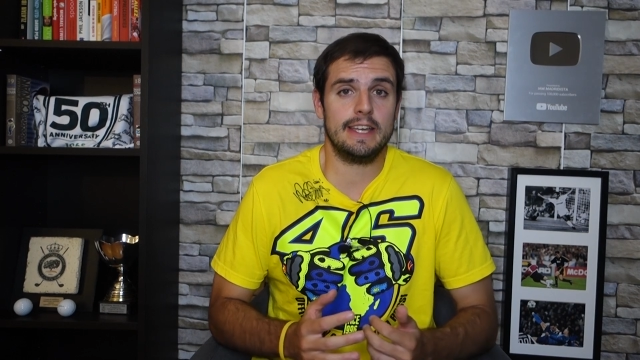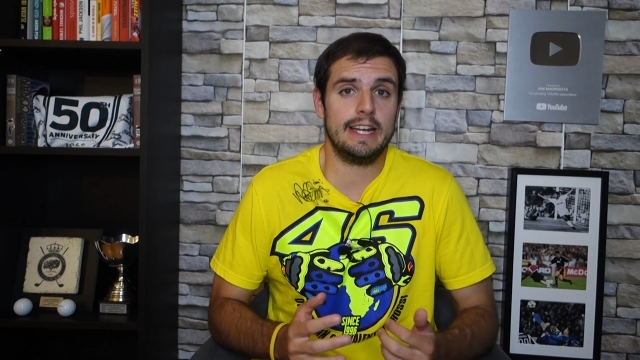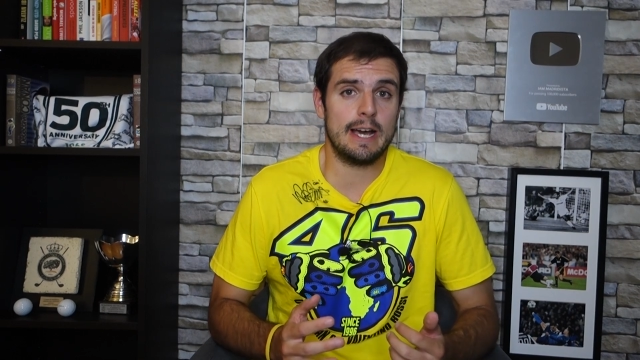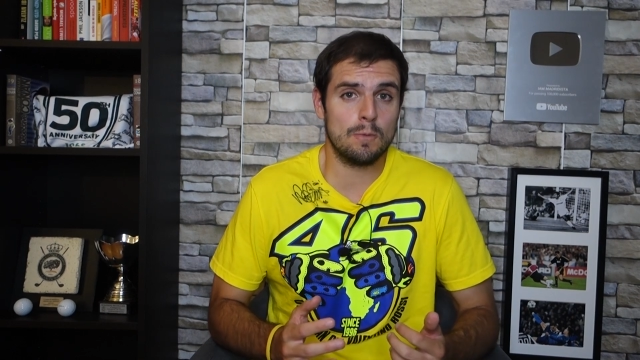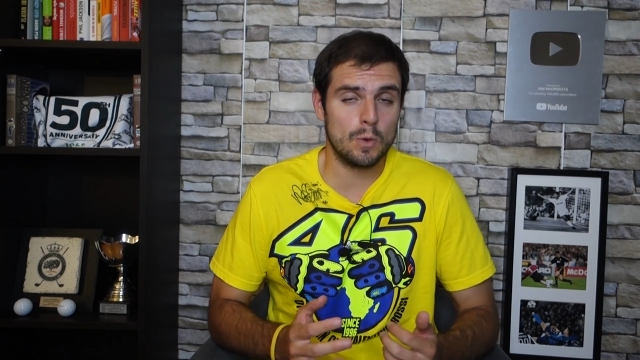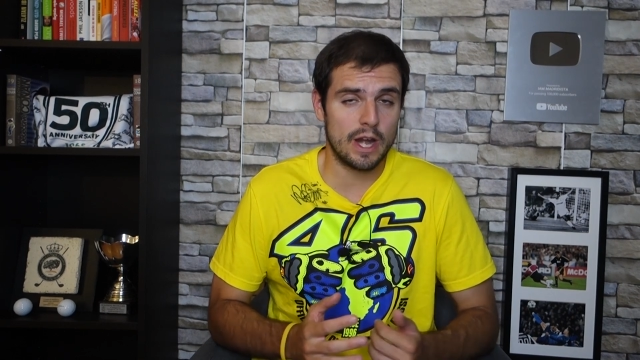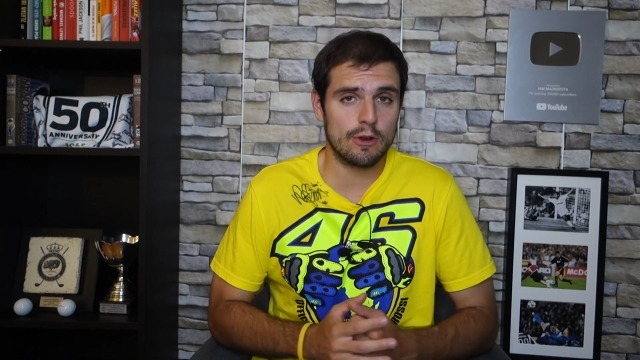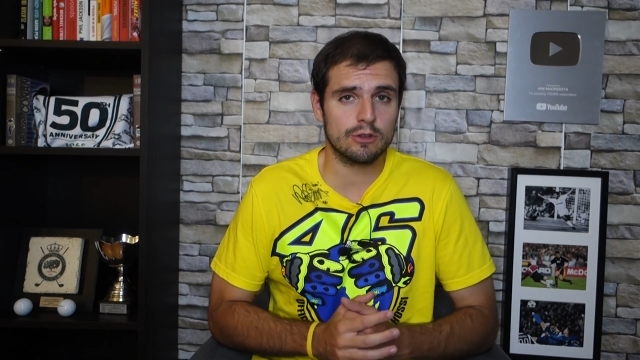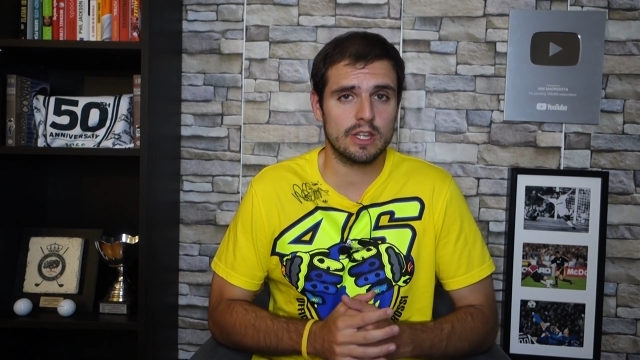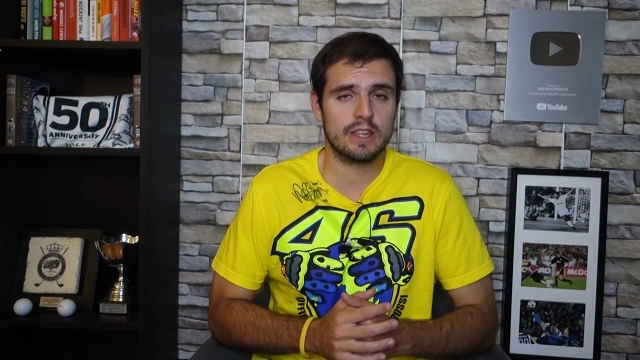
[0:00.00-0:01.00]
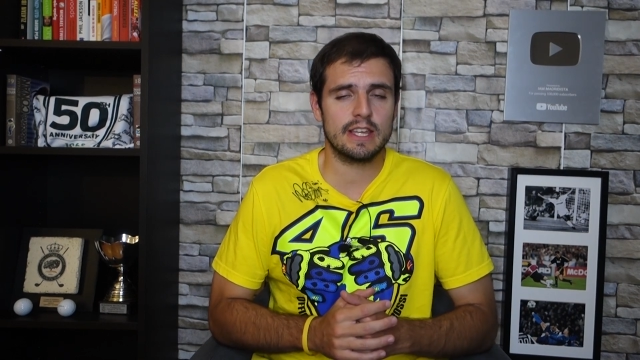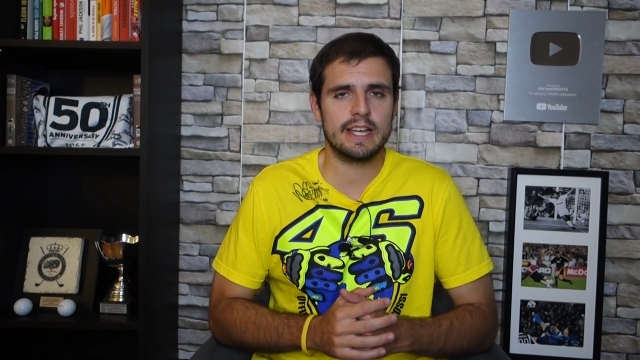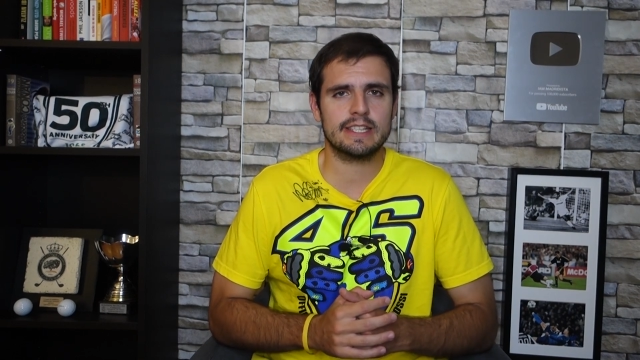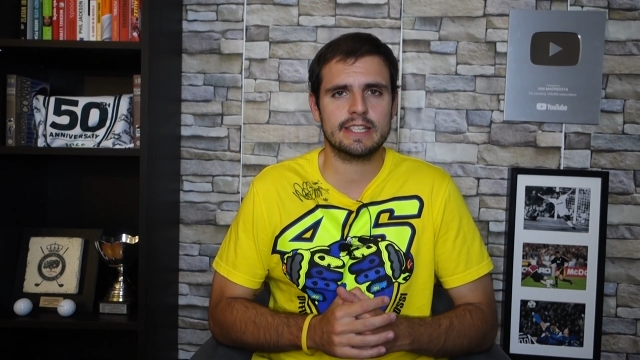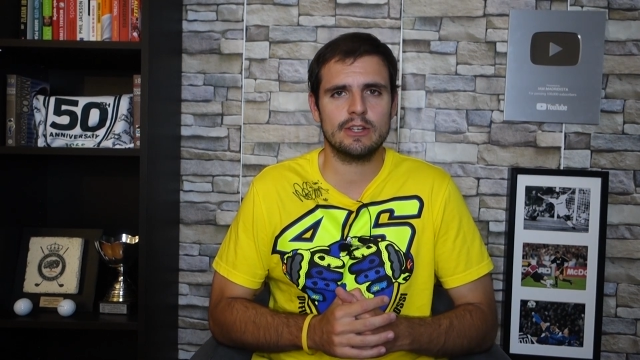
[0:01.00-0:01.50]
Y la buena noticia
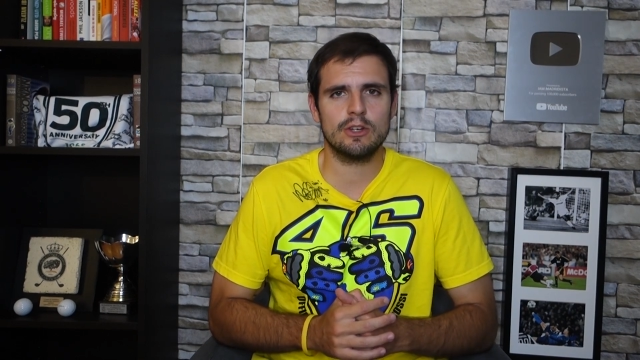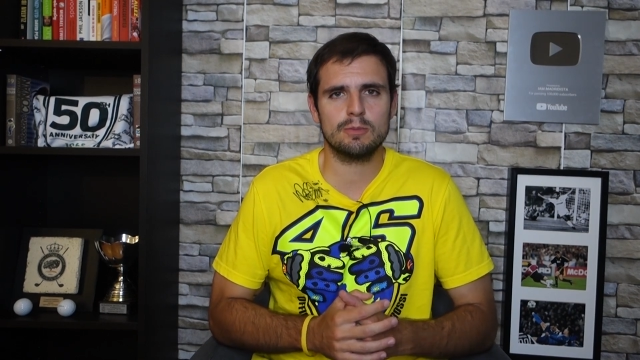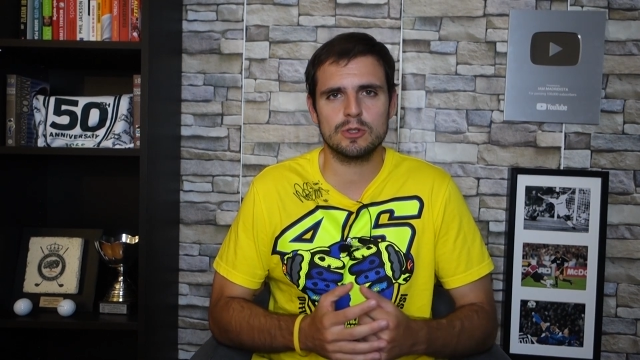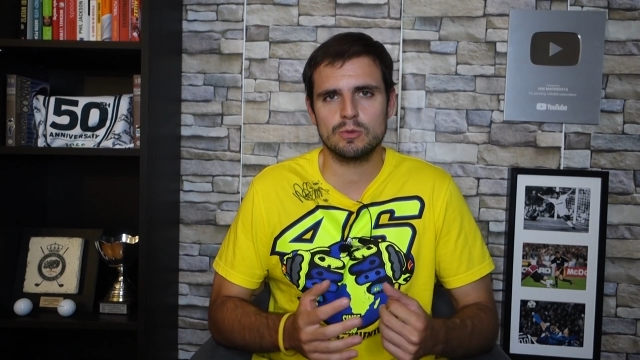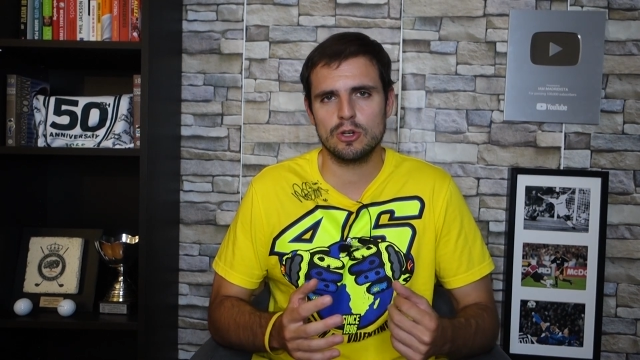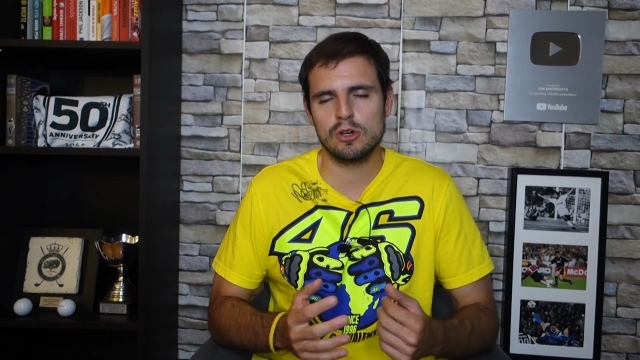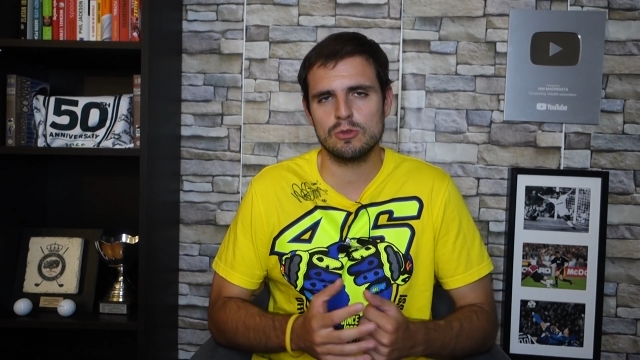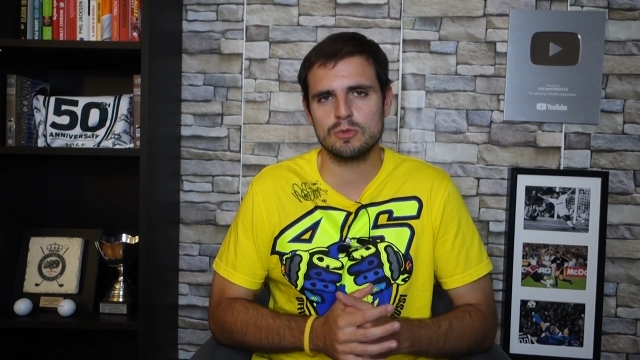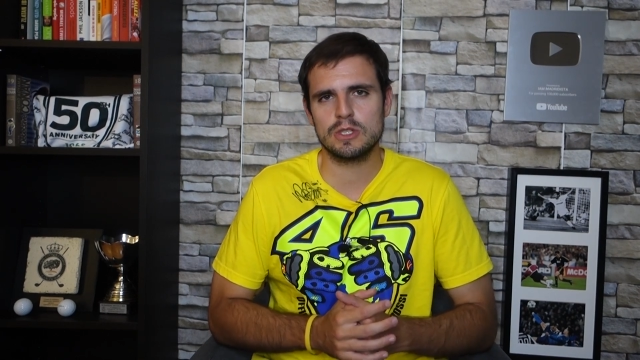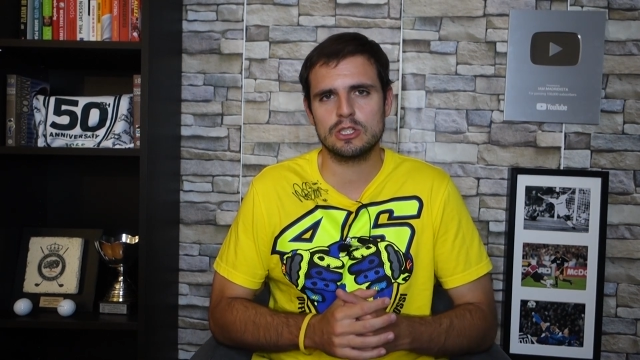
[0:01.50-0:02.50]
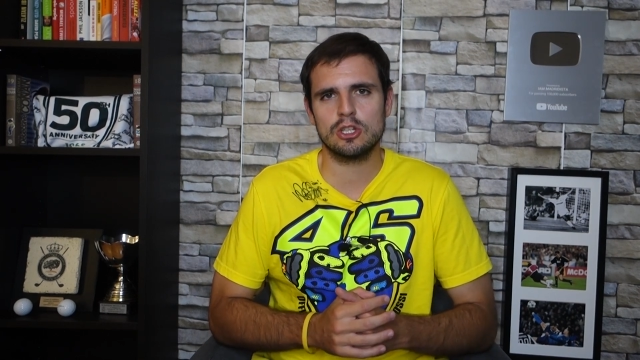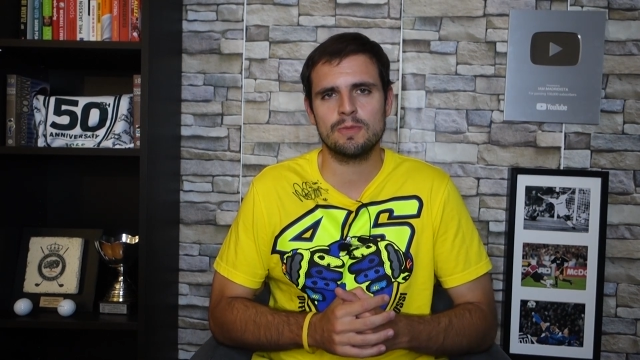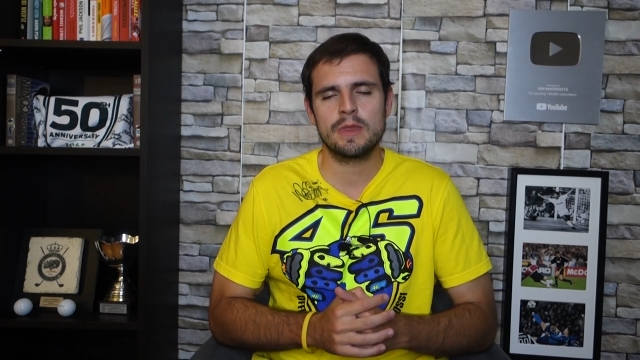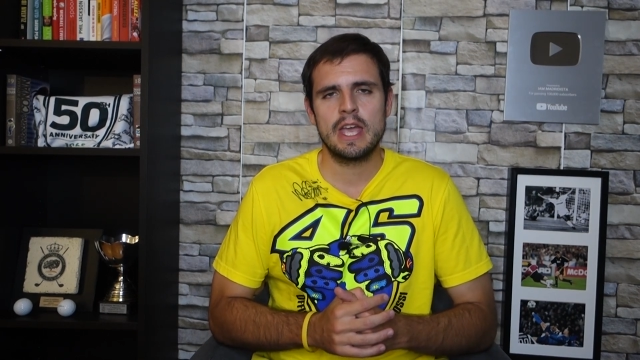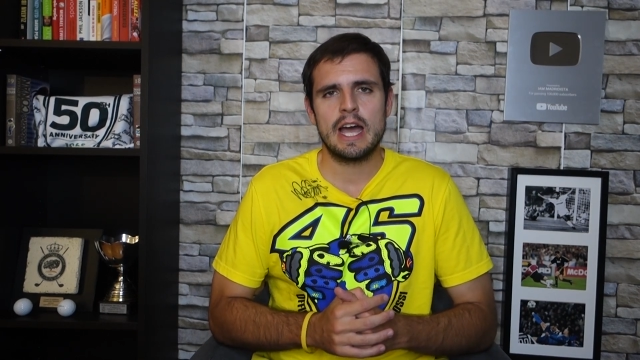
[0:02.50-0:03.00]
es que hoy, pues bueno, hemos
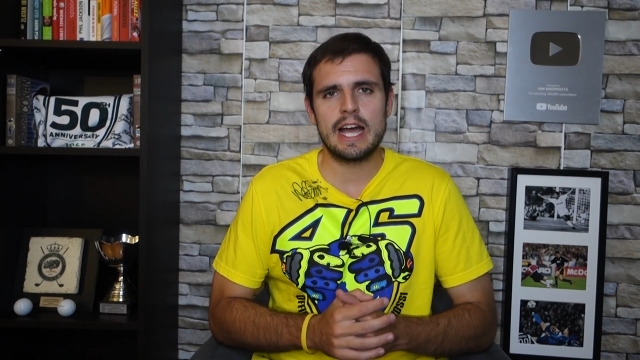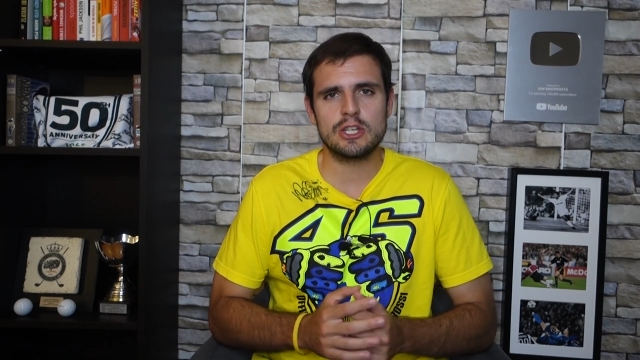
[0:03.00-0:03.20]
visto a